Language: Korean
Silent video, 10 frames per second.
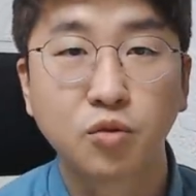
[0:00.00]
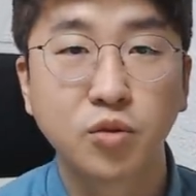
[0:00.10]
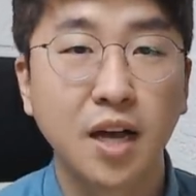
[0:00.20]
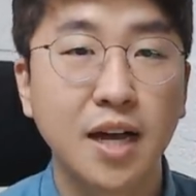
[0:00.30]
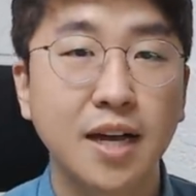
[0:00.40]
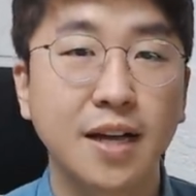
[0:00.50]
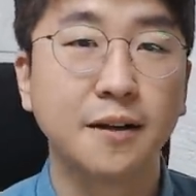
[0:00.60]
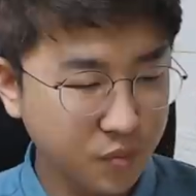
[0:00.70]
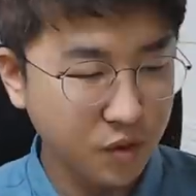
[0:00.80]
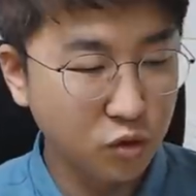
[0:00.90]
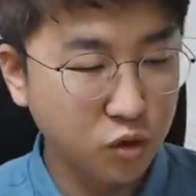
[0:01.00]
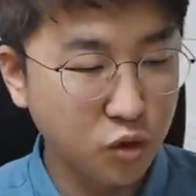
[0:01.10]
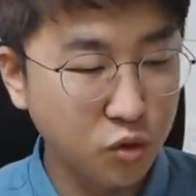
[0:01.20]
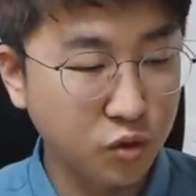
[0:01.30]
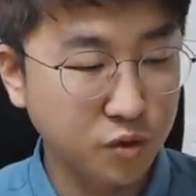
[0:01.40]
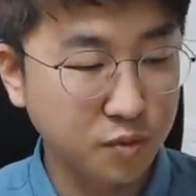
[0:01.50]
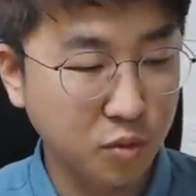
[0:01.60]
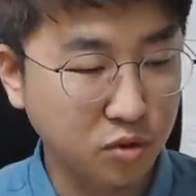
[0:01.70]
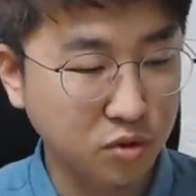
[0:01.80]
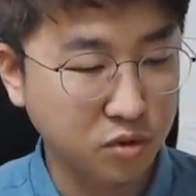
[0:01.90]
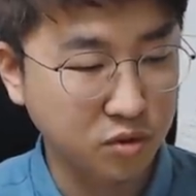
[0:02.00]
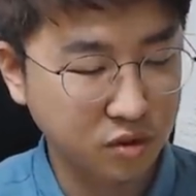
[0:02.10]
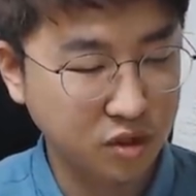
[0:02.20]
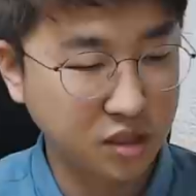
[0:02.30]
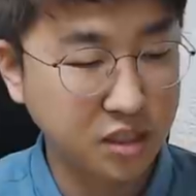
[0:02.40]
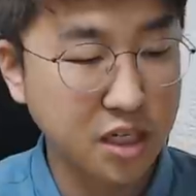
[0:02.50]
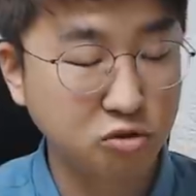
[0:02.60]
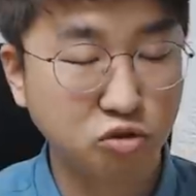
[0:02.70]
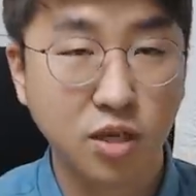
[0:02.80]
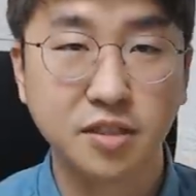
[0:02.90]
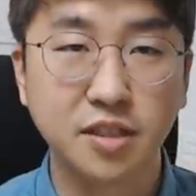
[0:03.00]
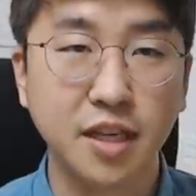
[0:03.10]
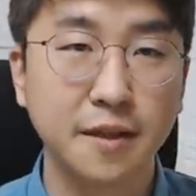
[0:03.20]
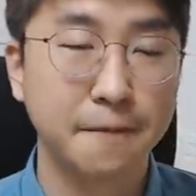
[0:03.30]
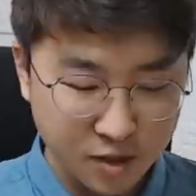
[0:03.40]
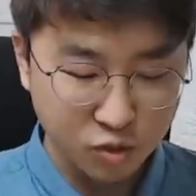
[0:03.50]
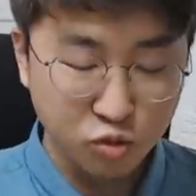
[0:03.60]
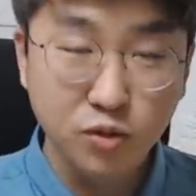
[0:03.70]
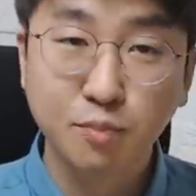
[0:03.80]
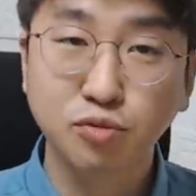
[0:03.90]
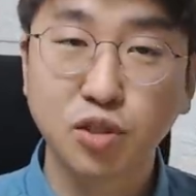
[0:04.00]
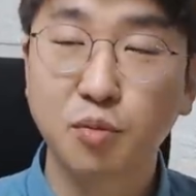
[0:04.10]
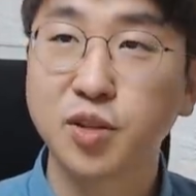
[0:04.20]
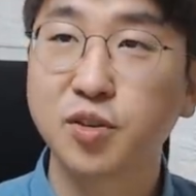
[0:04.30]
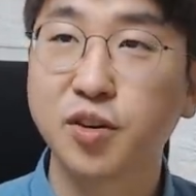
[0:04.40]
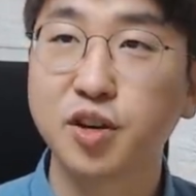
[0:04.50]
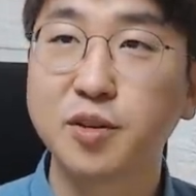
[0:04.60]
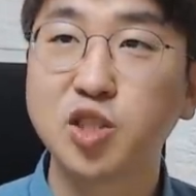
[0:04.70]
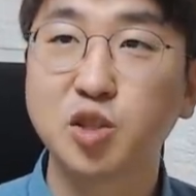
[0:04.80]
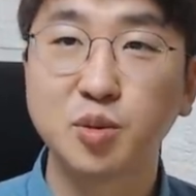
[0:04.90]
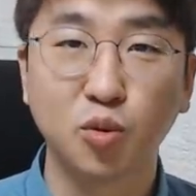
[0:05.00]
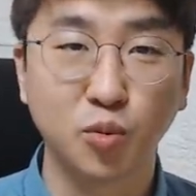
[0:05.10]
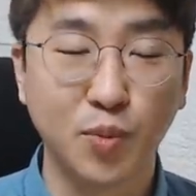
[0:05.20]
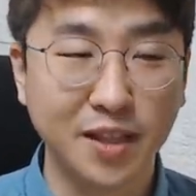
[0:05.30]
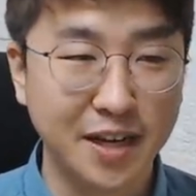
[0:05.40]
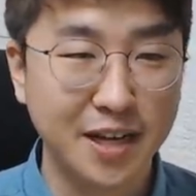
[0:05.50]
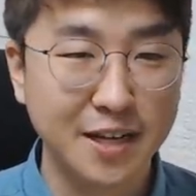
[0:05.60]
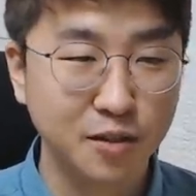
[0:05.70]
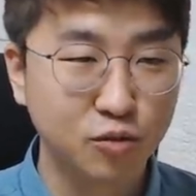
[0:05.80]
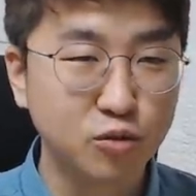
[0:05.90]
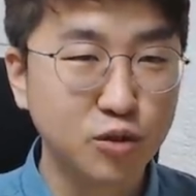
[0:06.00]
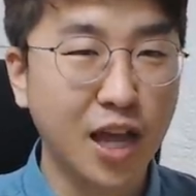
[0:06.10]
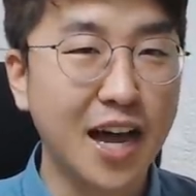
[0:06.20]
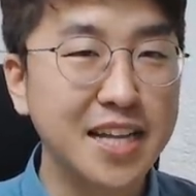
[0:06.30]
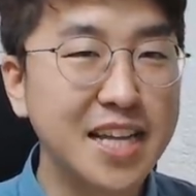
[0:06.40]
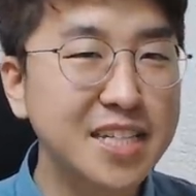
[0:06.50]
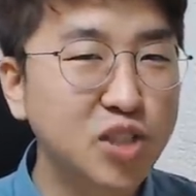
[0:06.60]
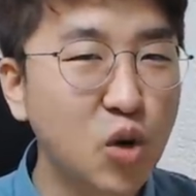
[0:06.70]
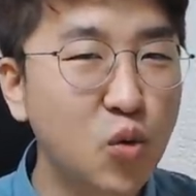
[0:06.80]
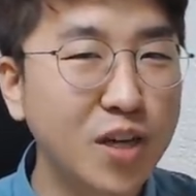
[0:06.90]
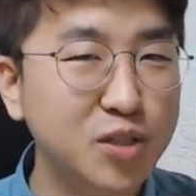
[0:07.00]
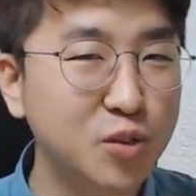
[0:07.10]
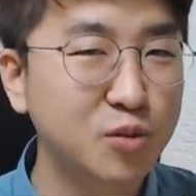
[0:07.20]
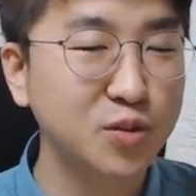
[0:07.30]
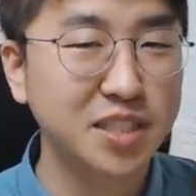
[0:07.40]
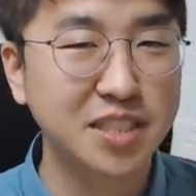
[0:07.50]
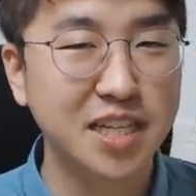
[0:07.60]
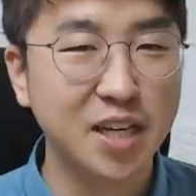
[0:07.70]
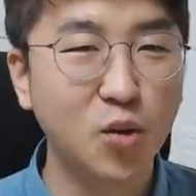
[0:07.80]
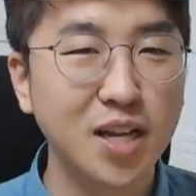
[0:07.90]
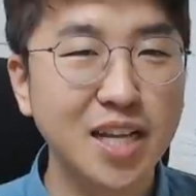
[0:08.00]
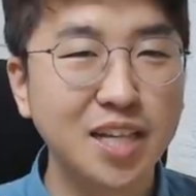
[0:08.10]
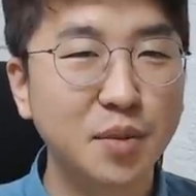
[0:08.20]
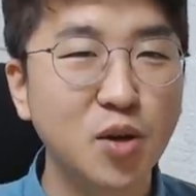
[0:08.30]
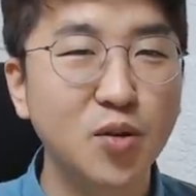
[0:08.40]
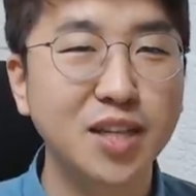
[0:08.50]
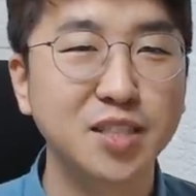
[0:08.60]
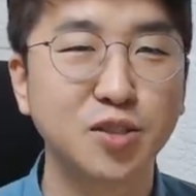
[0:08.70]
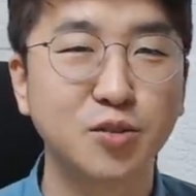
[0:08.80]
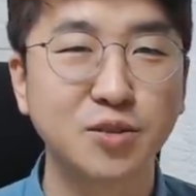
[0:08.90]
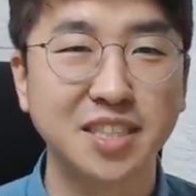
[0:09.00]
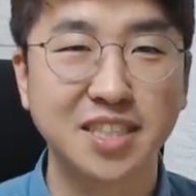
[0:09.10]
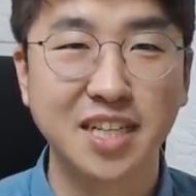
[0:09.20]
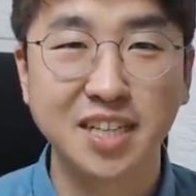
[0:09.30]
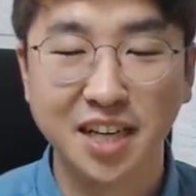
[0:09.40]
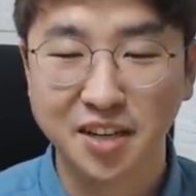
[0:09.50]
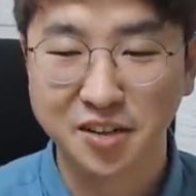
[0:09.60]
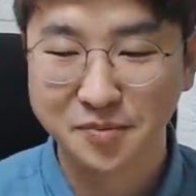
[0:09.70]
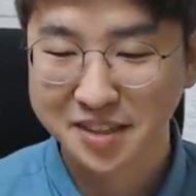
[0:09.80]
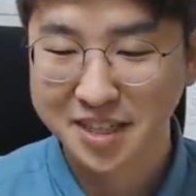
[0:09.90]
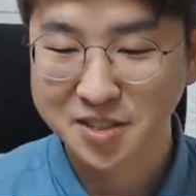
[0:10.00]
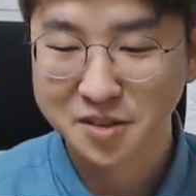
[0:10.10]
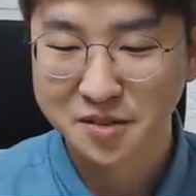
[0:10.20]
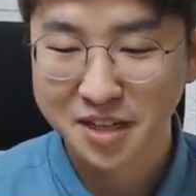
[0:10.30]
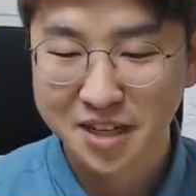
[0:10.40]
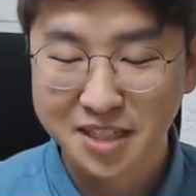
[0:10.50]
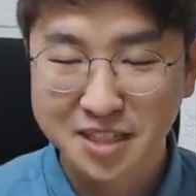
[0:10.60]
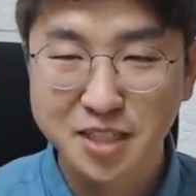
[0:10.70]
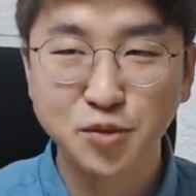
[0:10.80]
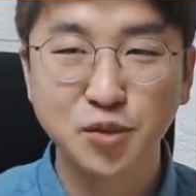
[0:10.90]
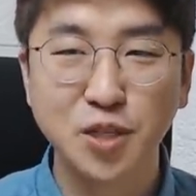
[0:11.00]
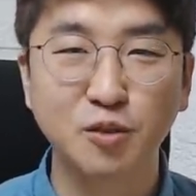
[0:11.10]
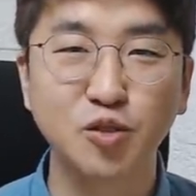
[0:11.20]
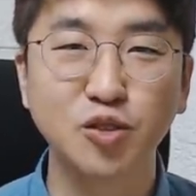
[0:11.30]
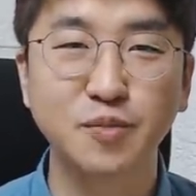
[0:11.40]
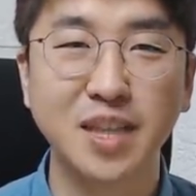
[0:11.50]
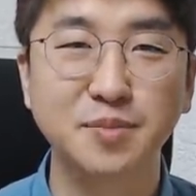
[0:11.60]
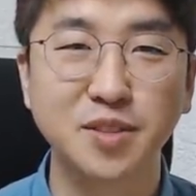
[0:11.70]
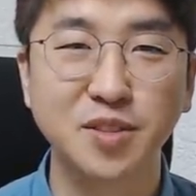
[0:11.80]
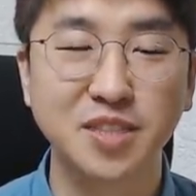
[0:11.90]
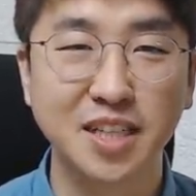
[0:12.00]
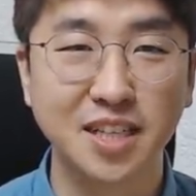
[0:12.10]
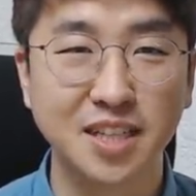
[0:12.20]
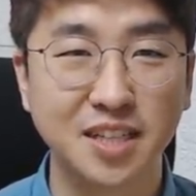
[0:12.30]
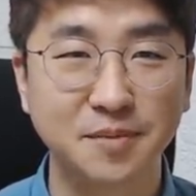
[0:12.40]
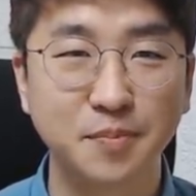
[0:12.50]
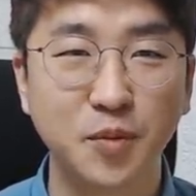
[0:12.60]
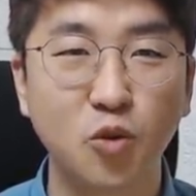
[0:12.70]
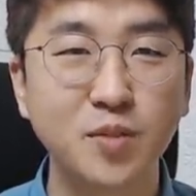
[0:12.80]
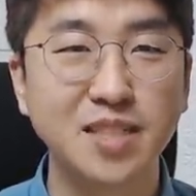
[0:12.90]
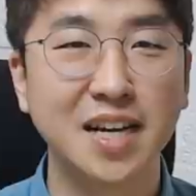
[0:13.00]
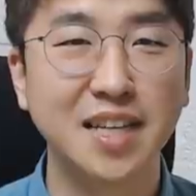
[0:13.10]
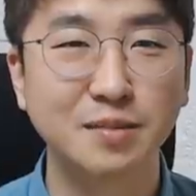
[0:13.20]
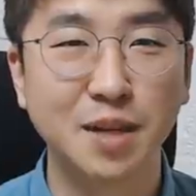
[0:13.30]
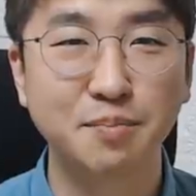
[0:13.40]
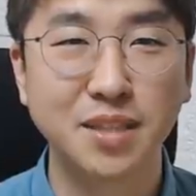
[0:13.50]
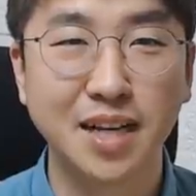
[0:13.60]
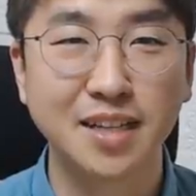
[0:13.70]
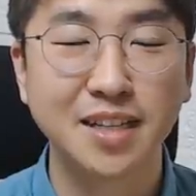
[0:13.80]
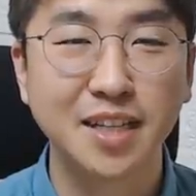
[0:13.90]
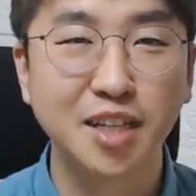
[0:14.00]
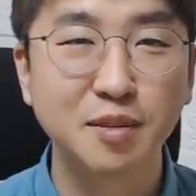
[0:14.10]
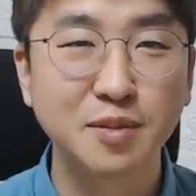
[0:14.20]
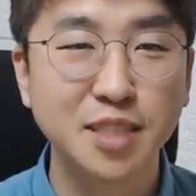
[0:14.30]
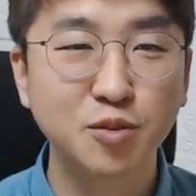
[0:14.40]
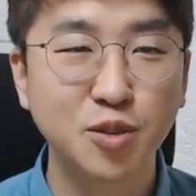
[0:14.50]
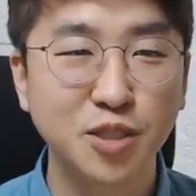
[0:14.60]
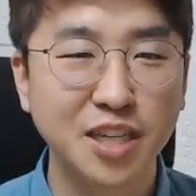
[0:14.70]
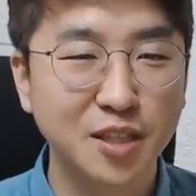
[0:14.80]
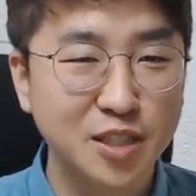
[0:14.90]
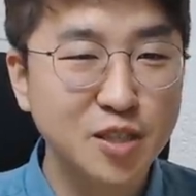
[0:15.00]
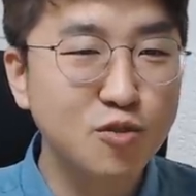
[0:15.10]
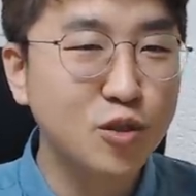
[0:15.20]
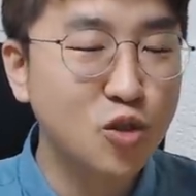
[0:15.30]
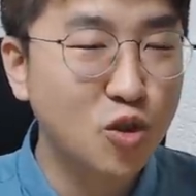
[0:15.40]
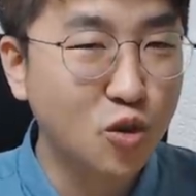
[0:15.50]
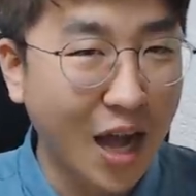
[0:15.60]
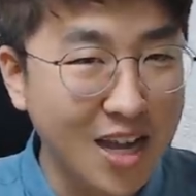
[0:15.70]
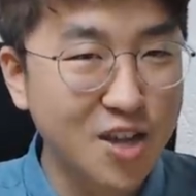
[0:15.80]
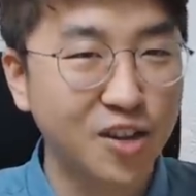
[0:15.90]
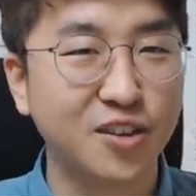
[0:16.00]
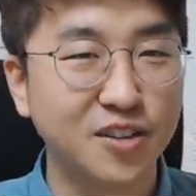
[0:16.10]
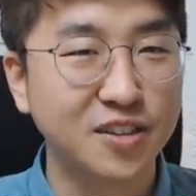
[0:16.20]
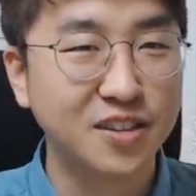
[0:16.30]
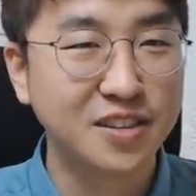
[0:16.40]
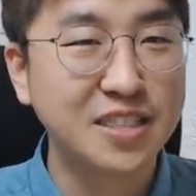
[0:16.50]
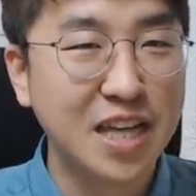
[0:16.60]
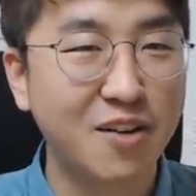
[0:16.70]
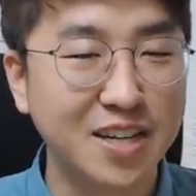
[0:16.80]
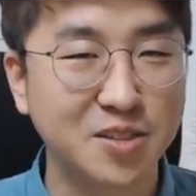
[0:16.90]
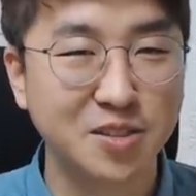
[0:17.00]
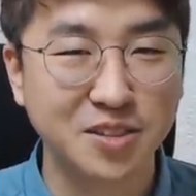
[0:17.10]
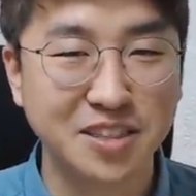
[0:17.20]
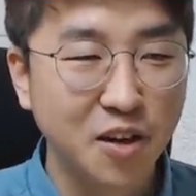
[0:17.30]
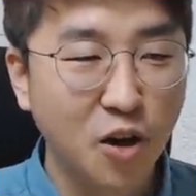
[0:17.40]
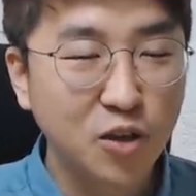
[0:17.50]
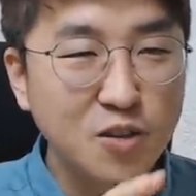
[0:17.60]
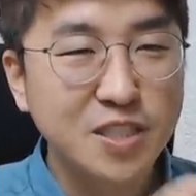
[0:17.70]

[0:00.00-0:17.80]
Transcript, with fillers: 우리가 어떤 뭐 직장을 구하는데 둘 다 붙어버린 거예요. 면접을 봤다가 둘 다 하나는 정관스러운 직장이고 하나는 편관스러운 직장이에요. 그래서 친구들하고 술을 마시면서 이제 고민 상담을 합니다. 그러면 친구들이 친구들도 갈려요. 그 상황에서는 어떤